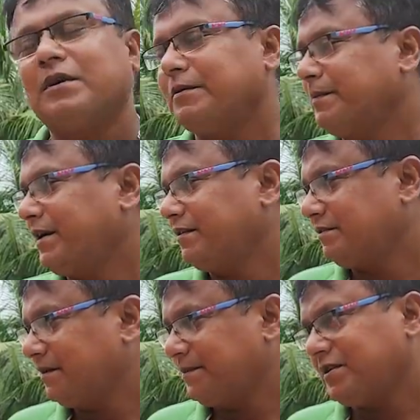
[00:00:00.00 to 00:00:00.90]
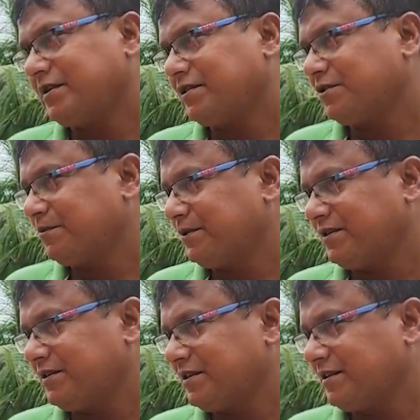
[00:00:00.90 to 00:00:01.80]
ডাবল বেডে আছে আপনার সাতাশশো
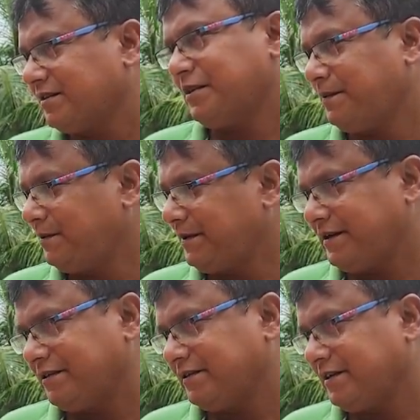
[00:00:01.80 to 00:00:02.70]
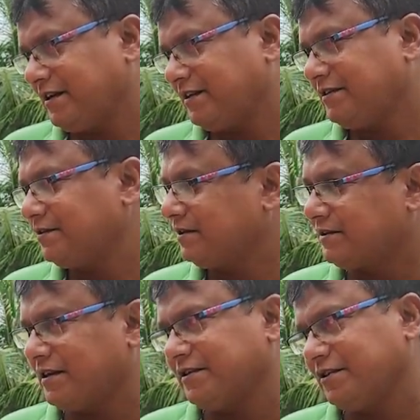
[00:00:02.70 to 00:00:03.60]
পঞ্চাশ টাকা ট্রিপল বেড যেটা আছে ওটা
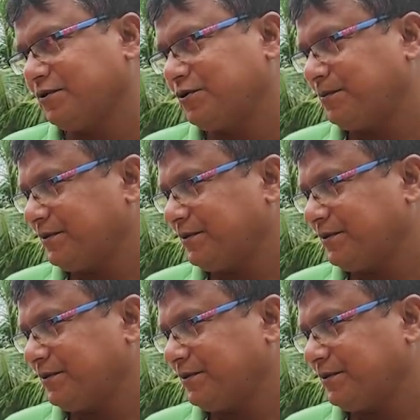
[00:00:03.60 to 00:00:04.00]
চার হাজার দুশো